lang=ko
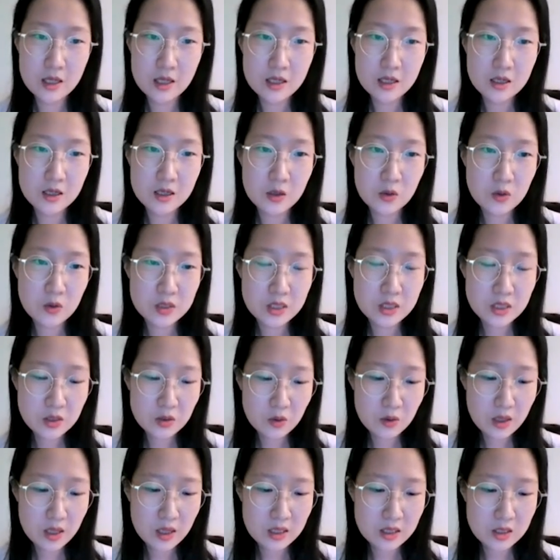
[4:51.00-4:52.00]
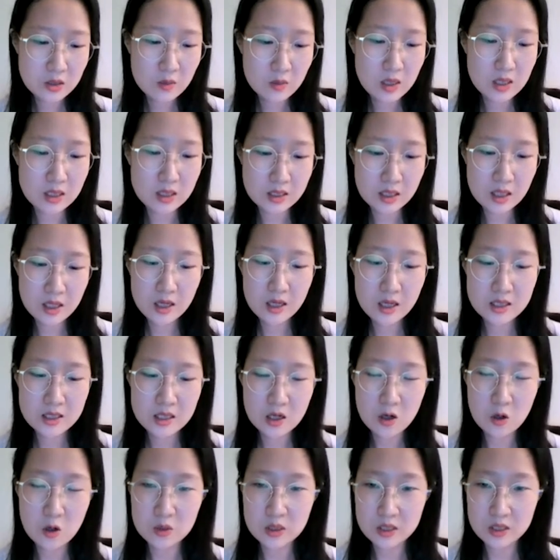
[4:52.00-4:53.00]
그리고 신용카드와 은행
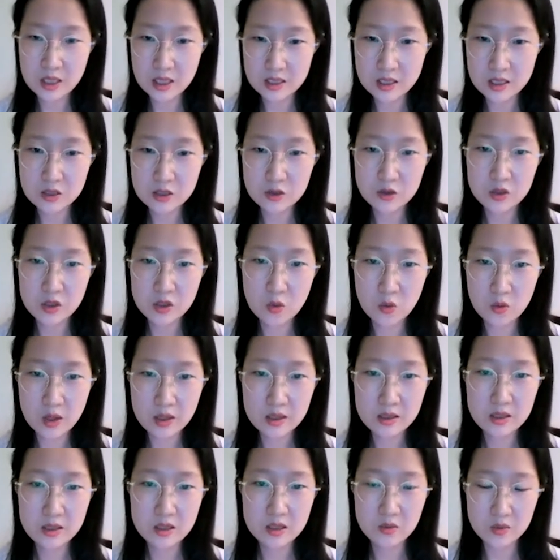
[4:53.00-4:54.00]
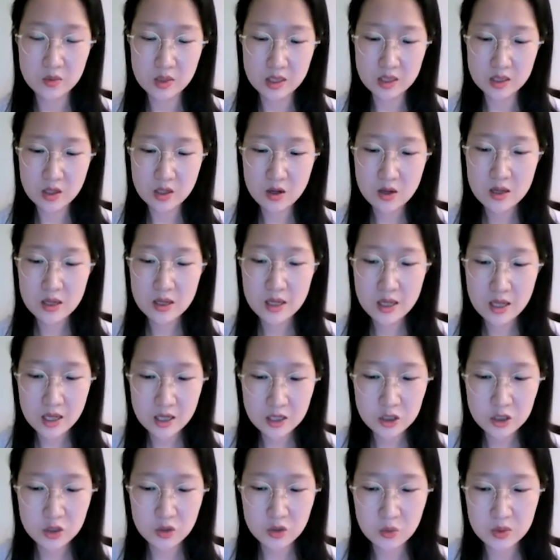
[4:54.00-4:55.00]
계좌가 없는 대다수의 고객들을 위해서
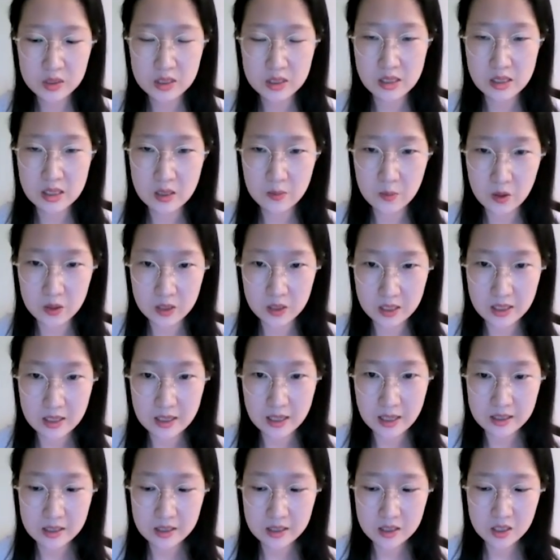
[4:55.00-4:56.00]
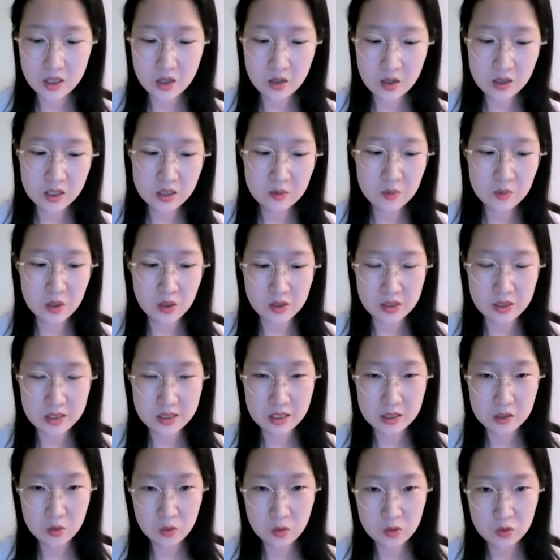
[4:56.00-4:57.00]
캐시 온 딜리버리라는 현금
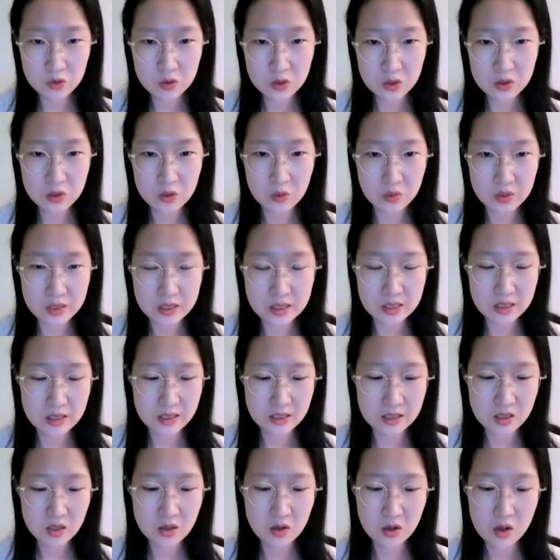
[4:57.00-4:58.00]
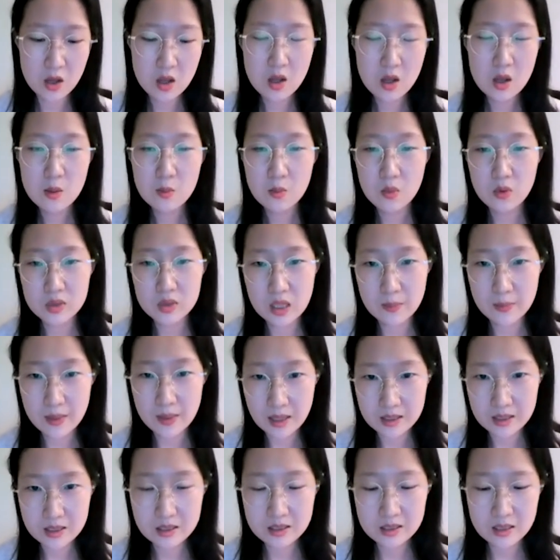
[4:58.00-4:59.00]
결제 솔루션을 론칭을 해서 보다
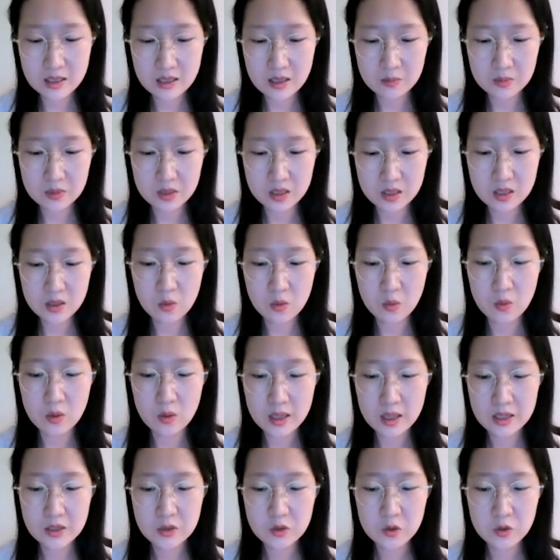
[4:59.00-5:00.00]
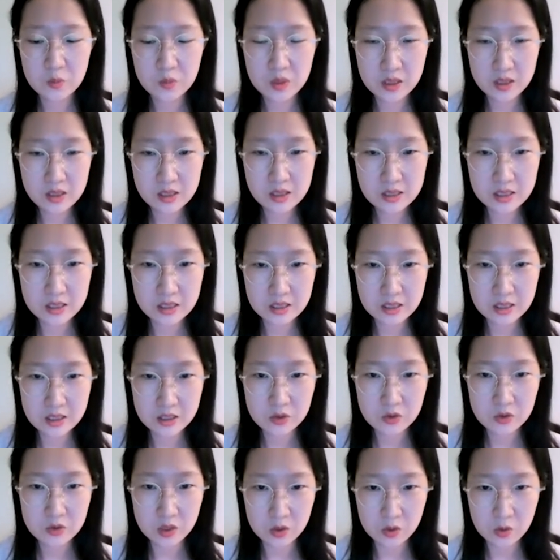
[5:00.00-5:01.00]
많은 사람들이 온라인 쇼핑을 즐길
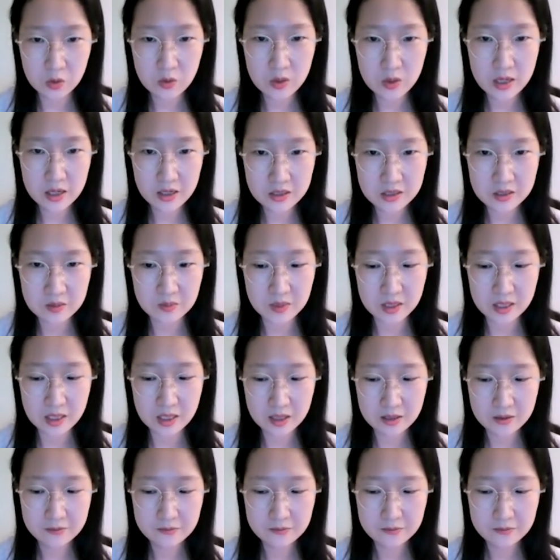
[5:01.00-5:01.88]
수 있도록 하였습니다.